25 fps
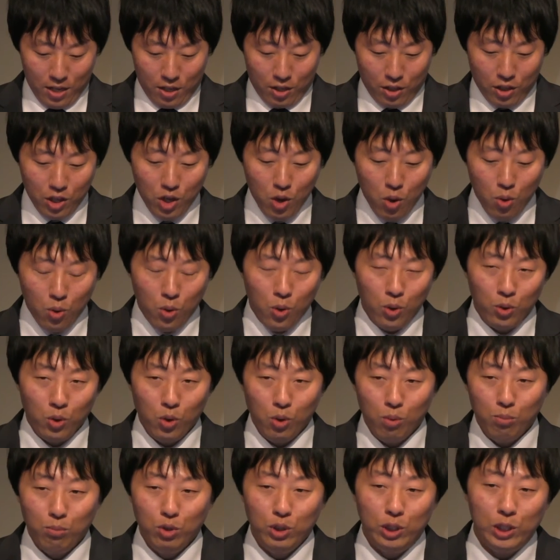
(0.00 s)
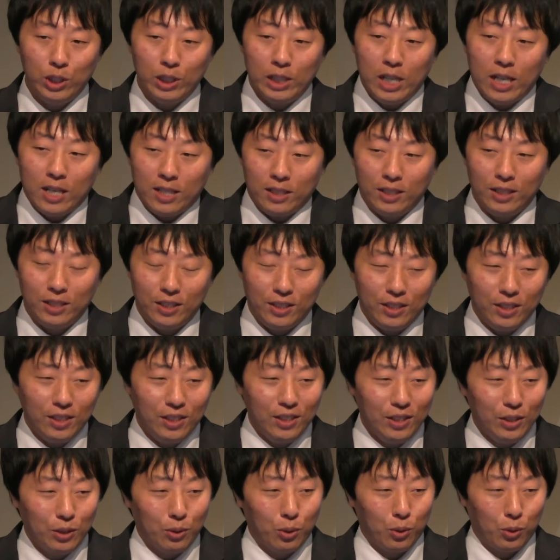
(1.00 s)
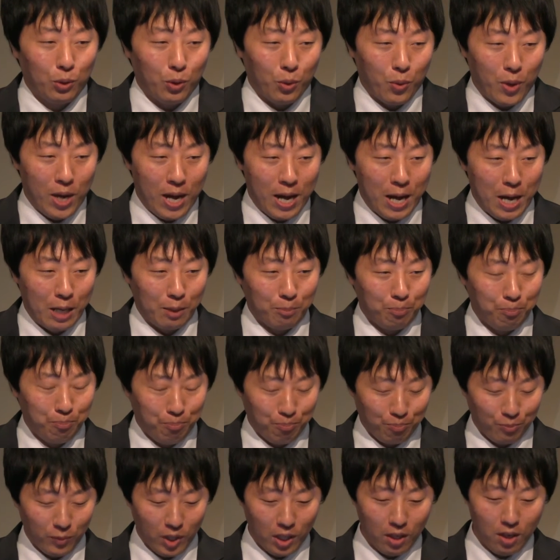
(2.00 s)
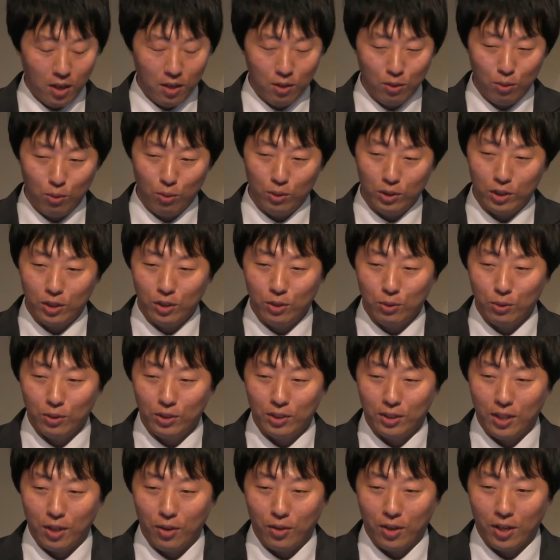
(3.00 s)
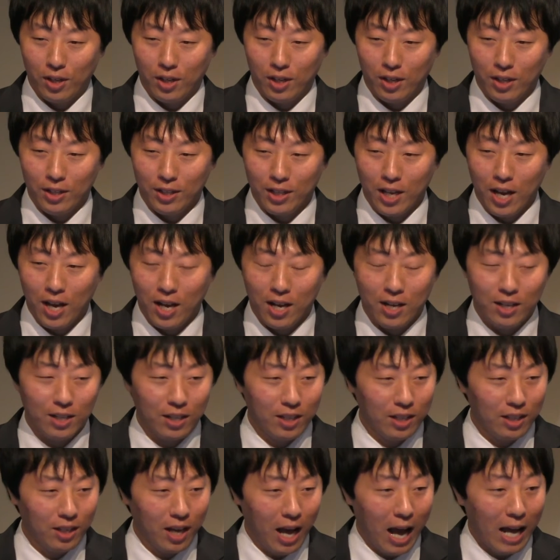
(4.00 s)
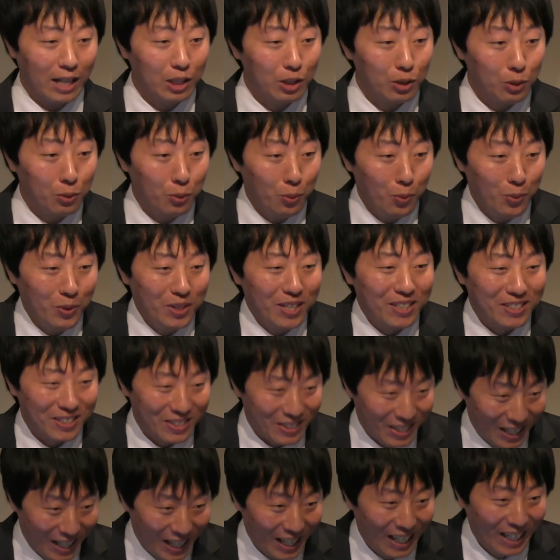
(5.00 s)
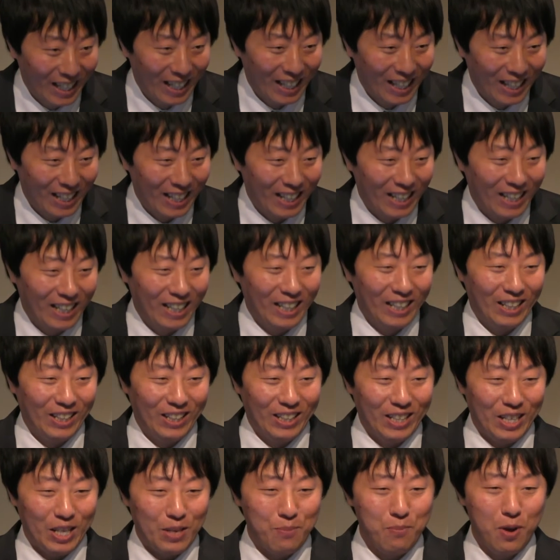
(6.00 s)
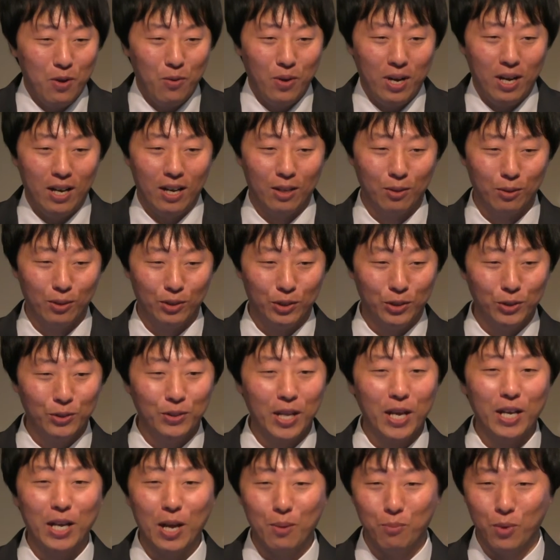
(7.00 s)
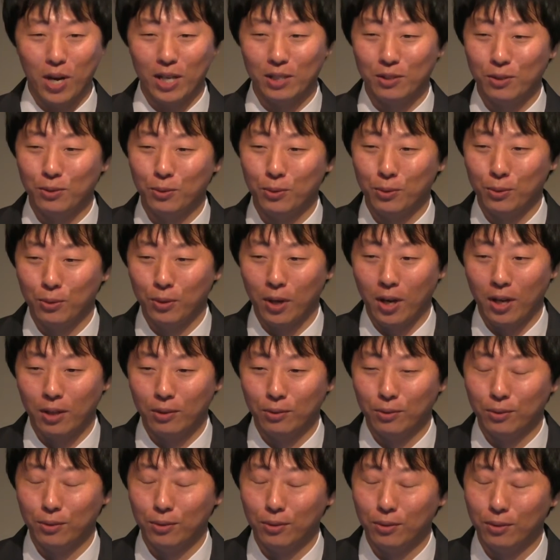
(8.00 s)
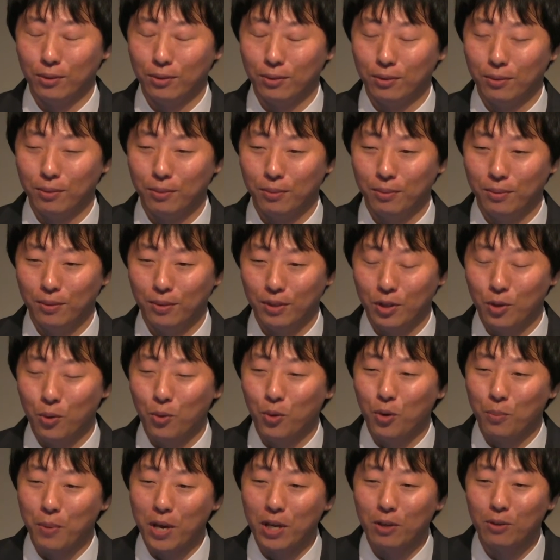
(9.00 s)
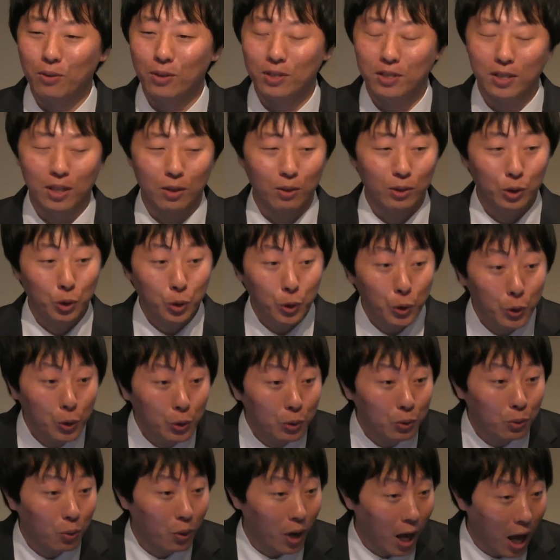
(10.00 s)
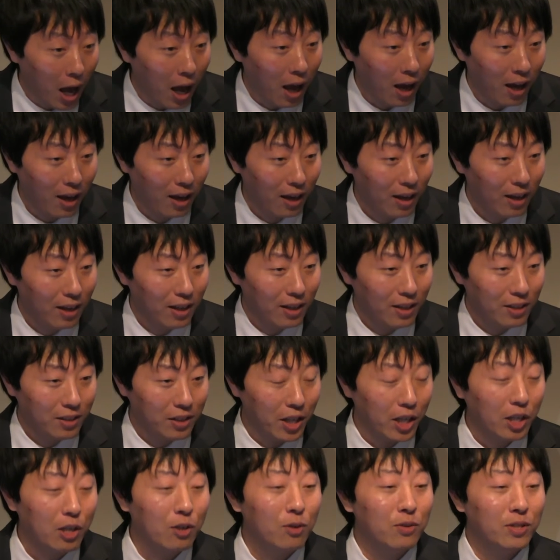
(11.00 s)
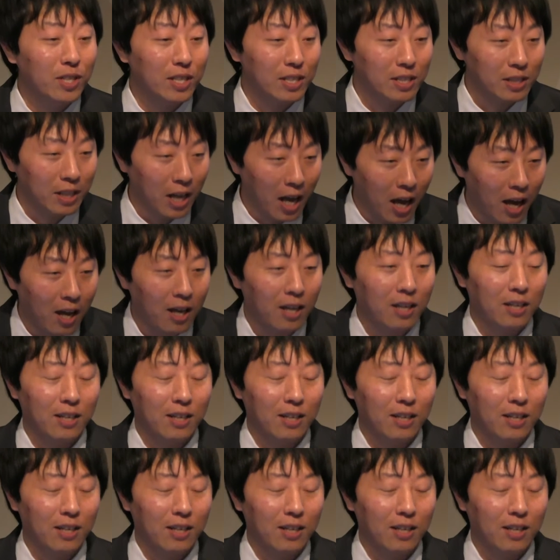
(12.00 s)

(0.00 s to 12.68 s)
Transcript: 日本語の難しいことは韓国人としてはやはり発音ですね今はあの10年間も発音あの日本語を勉強してたのは「2」とかできるんですが